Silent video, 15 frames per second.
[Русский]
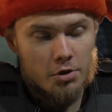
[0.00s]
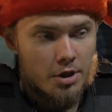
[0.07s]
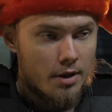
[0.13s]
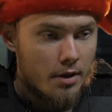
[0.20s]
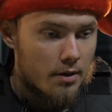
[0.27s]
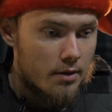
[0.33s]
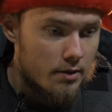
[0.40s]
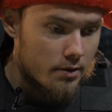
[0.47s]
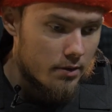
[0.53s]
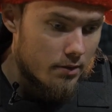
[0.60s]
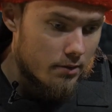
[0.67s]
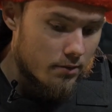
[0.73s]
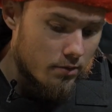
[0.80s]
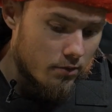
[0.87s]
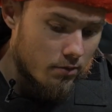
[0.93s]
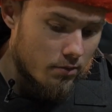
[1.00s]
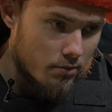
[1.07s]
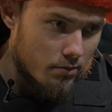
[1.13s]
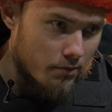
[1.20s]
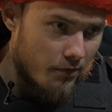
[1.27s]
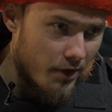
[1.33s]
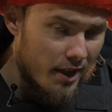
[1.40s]
слушай,
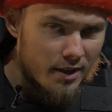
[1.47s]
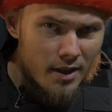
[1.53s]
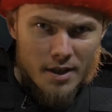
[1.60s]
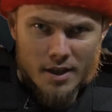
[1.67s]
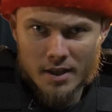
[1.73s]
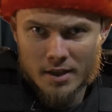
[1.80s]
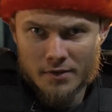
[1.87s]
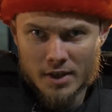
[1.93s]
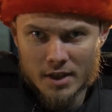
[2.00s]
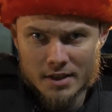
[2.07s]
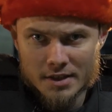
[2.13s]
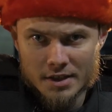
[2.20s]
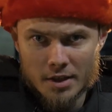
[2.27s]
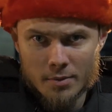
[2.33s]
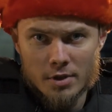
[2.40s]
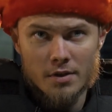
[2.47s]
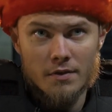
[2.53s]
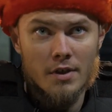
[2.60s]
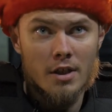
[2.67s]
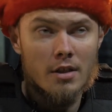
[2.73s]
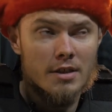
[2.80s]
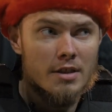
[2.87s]
ну, вряд ли я, наверное, с
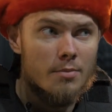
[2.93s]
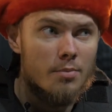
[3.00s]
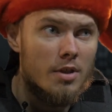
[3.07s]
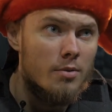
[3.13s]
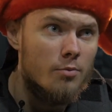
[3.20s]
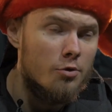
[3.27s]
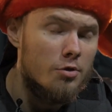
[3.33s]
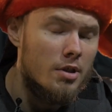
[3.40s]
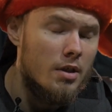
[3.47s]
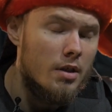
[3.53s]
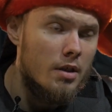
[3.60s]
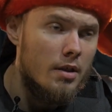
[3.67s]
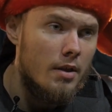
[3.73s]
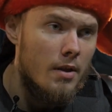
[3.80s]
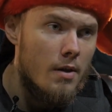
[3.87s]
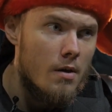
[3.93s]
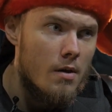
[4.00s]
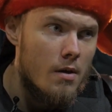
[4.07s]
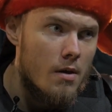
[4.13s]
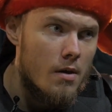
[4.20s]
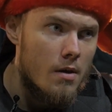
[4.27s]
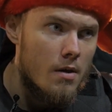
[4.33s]
кем-то двигался, потому что
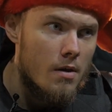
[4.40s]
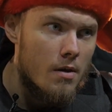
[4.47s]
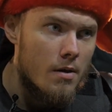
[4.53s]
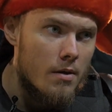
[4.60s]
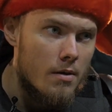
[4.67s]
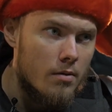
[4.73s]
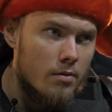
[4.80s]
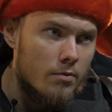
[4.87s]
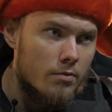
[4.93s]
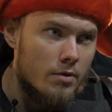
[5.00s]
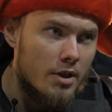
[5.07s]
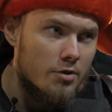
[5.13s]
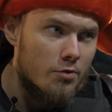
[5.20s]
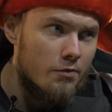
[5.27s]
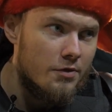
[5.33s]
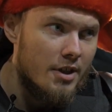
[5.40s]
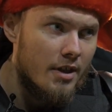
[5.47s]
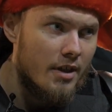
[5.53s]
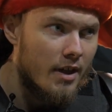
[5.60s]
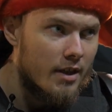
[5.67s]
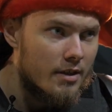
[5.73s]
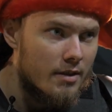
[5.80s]
у нас у
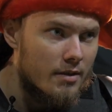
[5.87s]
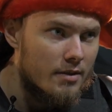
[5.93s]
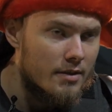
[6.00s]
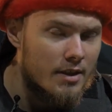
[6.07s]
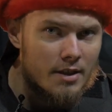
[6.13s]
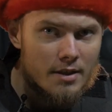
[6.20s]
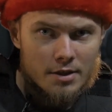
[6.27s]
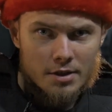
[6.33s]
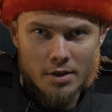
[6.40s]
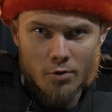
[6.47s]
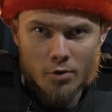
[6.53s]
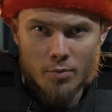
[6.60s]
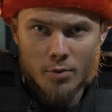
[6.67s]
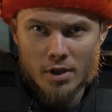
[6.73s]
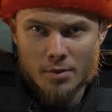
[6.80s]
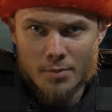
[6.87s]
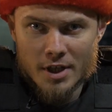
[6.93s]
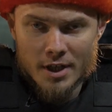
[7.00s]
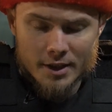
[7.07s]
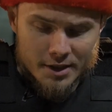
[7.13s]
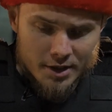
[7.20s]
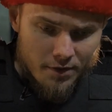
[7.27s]
всех как-то, знаешь, такое было
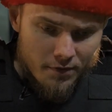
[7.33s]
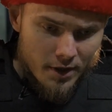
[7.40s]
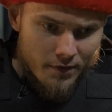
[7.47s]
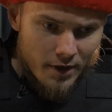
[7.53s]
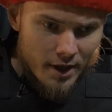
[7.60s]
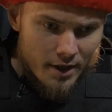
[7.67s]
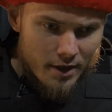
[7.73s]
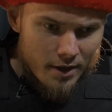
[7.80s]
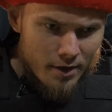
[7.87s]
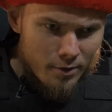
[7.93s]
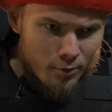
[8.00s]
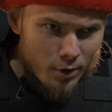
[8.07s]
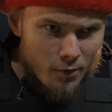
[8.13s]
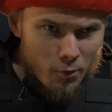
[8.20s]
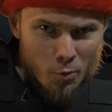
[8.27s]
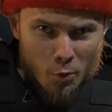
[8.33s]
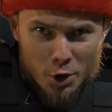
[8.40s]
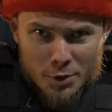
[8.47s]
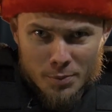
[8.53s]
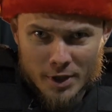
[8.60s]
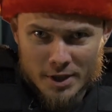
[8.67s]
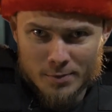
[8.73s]
микросоревнование, у кого
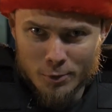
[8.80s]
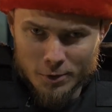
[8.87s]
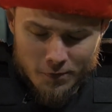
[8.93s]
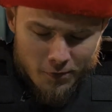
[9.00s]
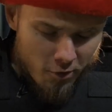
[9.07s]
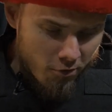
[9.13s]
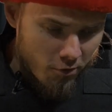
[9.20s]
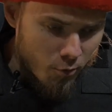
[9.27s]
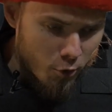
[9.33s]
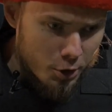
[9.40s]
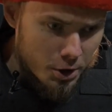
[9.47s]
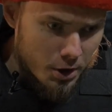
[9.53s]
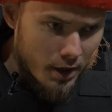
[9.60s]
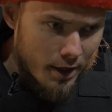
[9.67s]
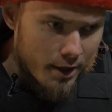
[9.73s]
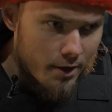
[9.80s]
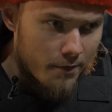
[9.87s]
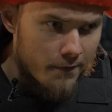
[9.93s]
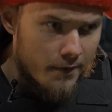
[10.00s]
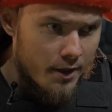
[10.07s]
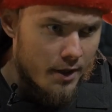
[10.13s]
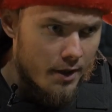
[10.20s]
больше просмотров, у кого больше
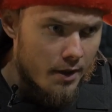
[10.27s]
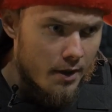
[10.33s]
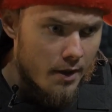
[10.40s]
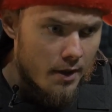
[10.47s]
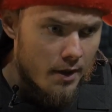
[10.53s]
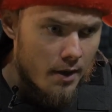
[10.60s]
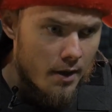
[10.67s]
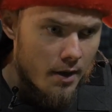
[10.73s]
лайков, и